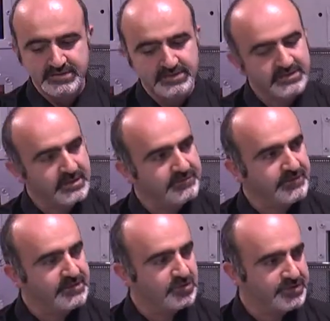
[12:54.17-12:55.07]
sitem
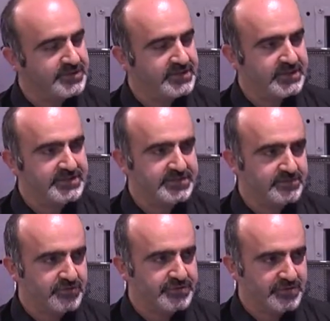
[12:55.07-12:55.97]
var.
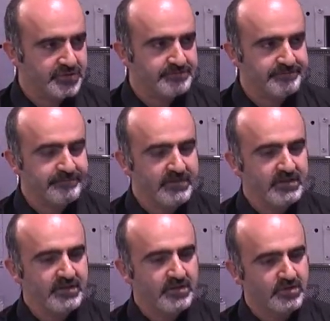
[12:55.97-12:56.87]
görselgelişim.com
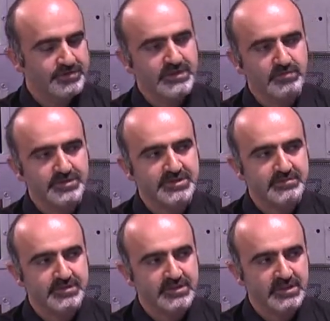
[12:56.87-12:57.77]
Oradan
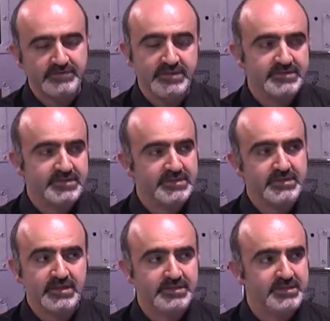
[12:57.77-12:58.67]
ulaşabilirler veya
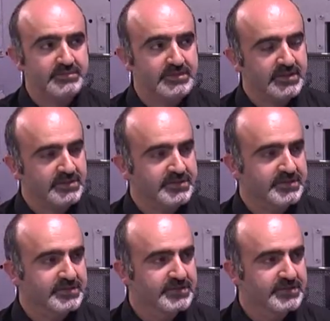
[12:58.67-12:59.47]
direkt arayabilirler de.